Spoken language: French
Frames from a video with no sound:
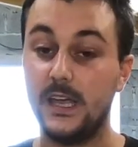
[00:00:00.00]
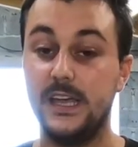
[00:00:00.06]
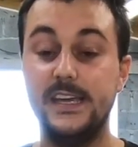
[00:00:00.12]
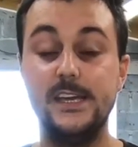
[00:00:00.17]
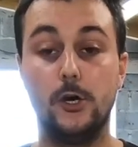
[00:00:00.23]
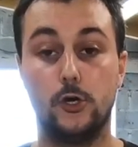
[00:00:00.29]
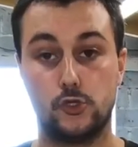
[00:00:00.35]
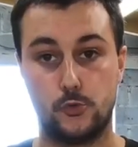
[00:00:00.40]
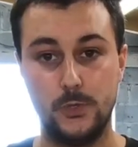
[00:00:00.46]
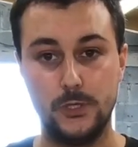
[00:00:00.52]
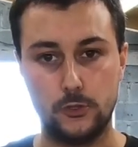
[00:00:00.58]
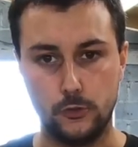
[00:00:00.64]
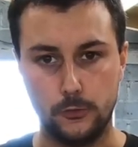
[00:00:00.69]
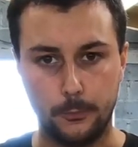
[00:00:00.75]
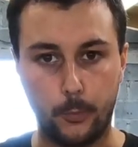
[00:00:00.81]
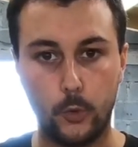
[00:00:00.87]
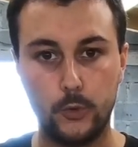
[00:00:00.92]
et
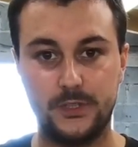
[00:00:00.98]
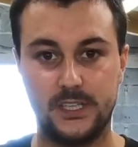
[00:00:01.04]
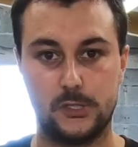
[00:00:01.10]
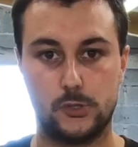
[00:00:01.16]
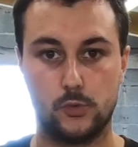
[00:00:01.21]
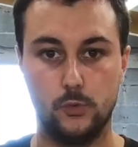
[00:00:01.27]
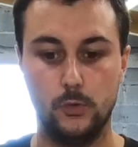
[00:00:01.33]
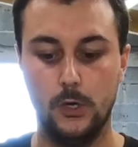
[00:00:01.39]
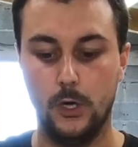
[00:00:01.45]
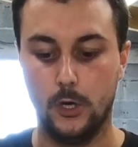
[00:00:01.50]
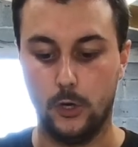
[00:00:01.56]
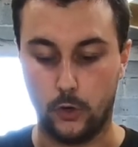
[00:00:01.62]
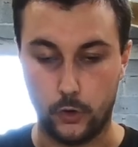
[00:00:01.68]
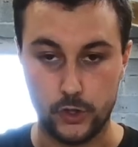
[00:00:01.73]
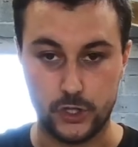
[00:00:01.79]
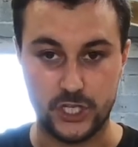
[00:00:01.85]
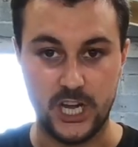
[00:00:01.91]
ensuite une protection
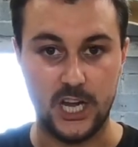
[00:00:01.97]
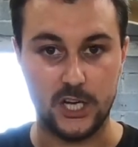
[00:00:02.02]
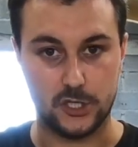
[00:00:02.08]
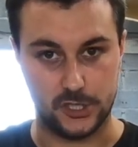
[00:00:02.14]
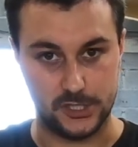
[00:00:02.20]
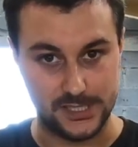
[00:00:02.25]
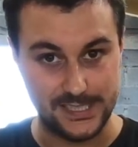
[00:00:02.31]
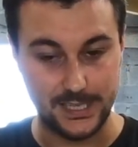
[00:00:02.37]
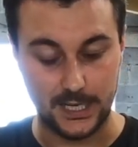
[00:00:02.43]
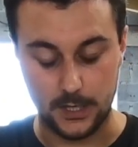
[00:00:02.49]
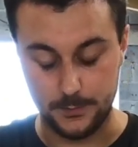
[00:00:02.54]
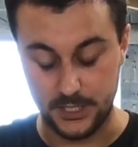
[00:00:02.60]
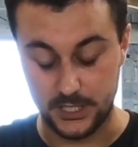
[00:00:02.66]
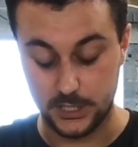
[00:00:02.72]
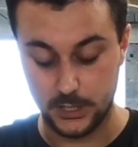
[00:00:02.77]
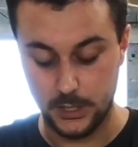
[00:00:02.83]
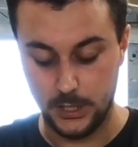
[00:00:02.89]
recharge
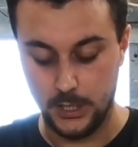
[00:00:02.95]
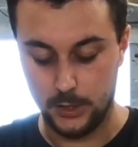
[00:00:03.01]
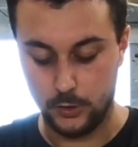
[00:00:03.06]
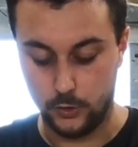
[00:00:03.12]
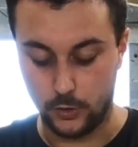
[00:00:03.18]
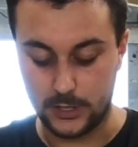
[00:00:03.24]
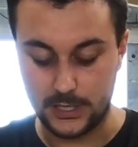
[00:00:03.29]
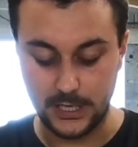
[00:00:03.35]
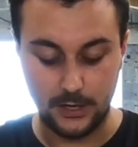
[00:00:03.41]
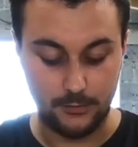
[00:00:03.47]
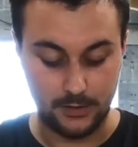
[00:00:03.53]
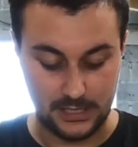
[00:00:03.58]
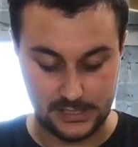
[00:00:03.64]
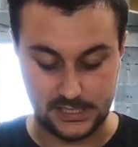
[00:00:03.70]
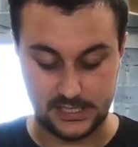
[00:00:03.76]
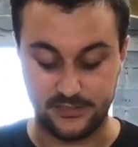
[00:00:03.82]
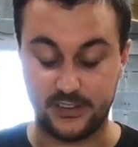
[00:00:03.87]
céramique. Donc là
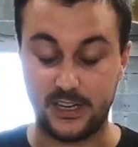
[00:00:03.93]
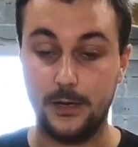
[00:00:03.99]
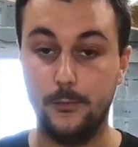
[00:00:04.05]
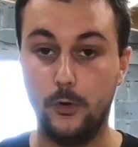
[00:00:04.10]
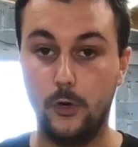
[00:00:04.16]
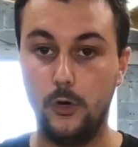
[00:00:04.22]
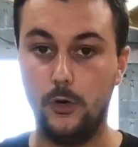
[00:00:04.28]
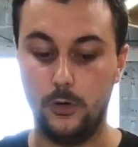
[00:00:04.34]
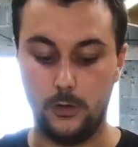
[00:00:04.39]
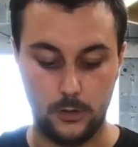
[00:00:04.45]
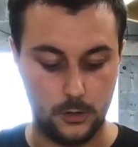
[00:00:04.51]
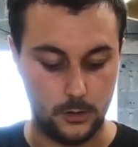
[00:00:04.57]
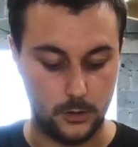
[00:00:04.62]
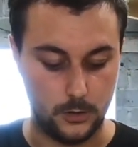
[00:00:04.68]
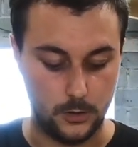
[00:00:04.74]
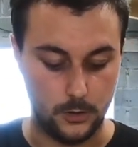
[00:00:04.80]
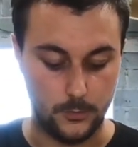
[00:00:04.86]
voilà, c'est vraiment
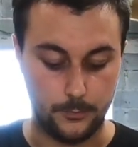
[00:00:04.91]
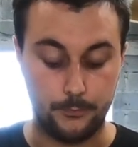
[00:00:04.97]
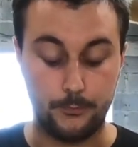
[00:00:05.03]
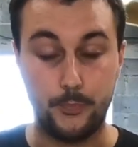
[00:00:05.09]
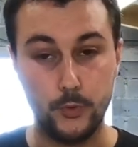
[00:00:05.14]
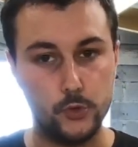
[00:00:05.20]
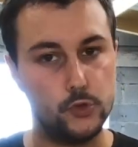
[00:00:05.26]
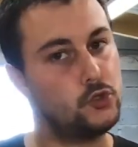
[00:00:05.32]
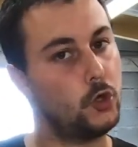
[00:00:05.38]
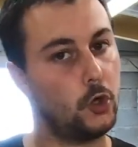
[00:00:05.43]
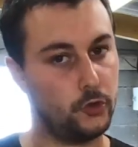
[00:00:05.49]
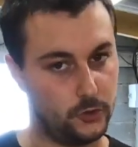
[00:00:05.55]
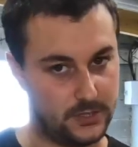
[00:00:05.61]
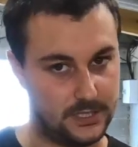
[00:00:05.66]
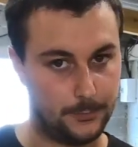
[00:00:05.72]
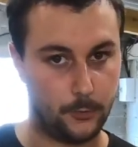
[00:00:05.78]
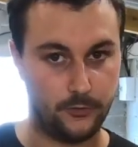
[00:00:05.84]
euh, plus
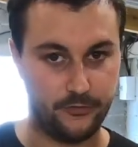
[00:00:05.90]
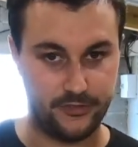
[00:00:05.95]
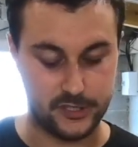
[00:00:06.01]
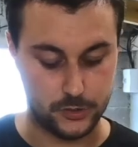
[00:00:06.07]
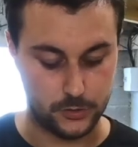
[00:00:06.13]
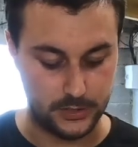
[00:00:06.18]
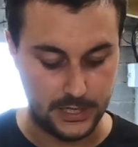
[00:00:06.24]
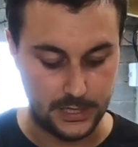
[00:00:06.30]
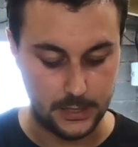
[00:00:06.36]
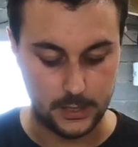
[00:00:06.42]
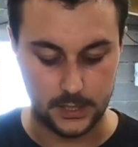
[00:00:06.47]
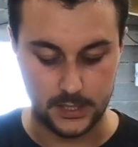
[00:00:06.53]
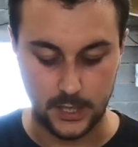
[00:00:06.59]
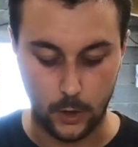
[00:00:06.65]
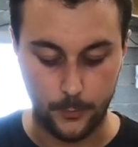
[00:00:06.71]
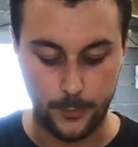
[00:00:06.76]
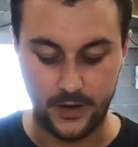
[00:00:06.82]
orienté professionnel.
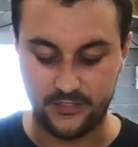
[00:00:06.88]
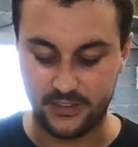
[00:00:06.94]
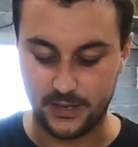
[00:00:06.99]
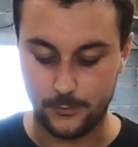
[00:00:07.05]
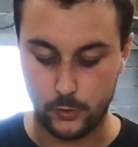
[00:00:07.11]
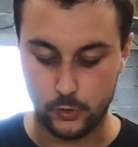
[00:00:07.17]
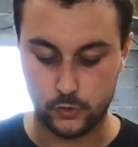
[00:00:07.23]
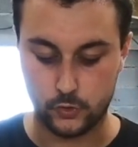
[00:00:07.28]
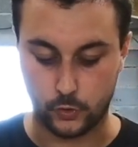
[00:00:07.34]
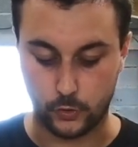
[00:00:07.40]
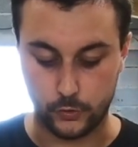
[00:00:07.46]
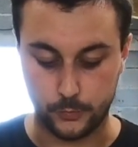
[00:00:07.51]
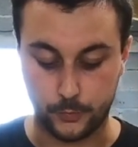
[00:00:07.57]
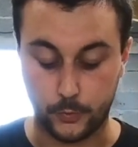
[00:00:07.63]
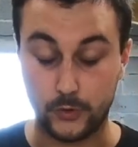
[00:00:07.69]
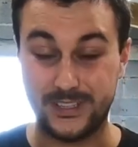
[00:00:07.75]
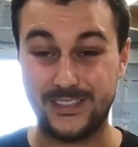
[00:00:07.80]
Là on part vraiment sur
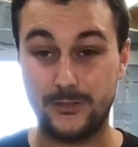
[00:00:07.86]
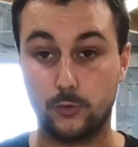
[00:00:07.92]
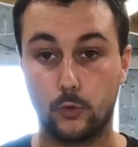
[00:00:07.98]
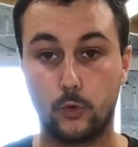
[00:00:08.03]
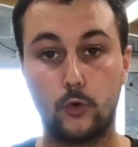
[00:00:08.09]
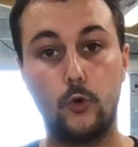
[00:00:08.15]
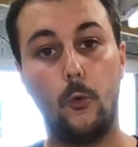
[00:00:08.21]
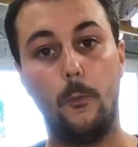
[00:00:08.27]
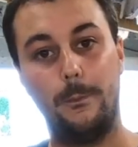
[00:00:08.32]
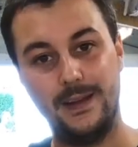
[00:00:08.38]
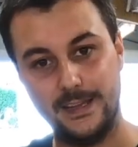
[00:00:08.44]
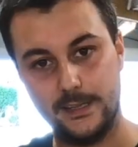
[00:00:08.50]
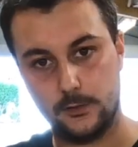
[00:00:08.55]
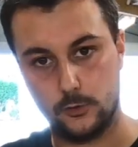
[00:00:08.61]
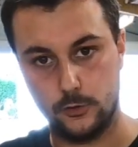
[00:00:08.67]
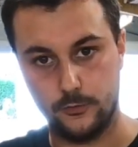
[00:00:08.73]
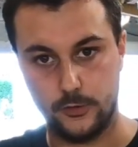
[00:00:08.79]
une protection
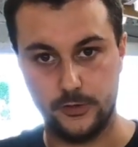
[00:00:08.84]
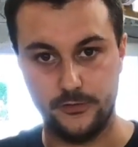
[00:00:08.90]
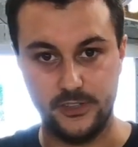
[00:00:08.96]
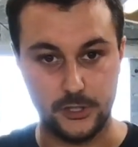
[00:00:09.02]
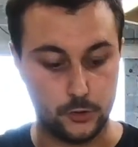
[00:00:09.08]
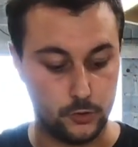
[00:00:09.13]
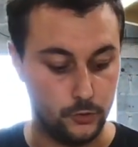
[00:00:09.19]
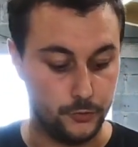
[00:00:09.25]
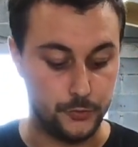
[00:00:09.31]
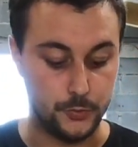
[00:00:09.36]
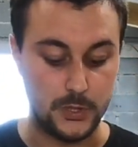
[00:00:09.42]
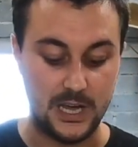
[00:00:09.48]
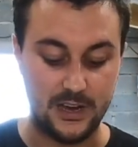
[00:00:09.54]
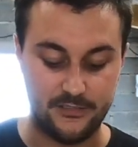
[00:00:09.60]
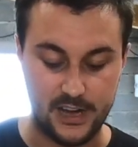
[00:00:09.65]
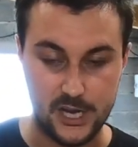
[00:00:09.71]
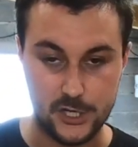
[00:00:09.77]
complète de votre véhicule du
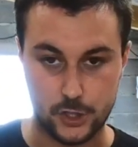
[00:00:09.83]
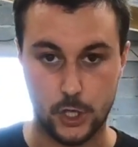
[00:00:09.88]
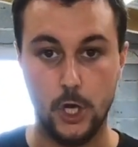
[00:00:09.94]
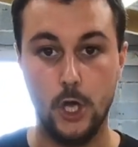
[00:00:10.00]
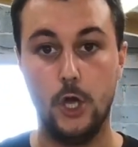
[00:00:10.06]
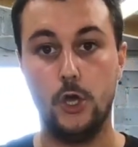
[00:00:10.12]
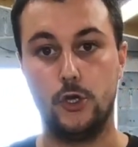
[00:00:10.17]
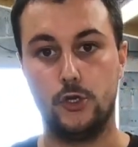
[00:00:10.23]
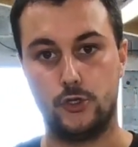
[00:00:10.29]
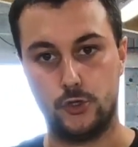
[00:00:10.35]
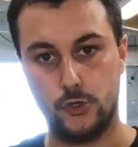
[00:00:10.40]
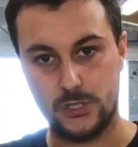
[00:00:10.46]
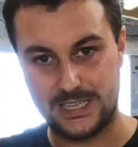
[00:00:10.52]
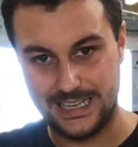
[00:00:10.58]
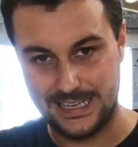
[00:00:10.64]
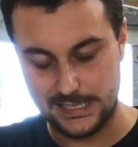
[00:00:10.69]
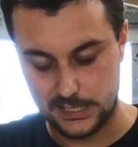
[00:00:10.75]
lavage
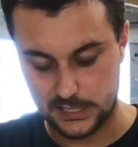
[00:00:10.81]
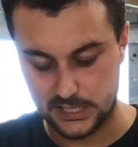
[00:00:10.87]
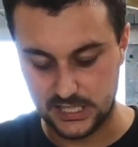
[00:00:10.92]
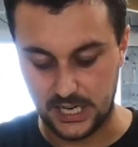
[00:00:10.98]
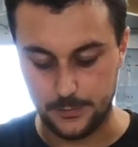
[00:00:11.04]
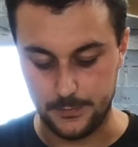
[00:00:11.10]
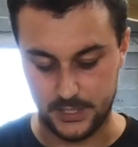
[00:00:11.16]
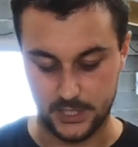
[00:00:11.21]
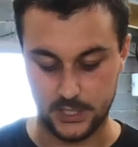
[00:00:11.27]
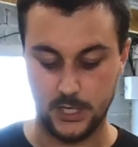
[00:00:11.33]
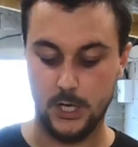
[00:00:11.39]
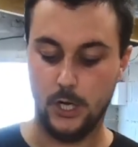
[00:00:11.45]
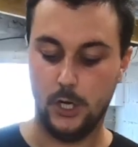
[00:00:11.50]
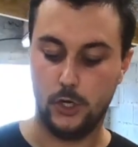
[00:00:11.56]
jusqu'à la céramique.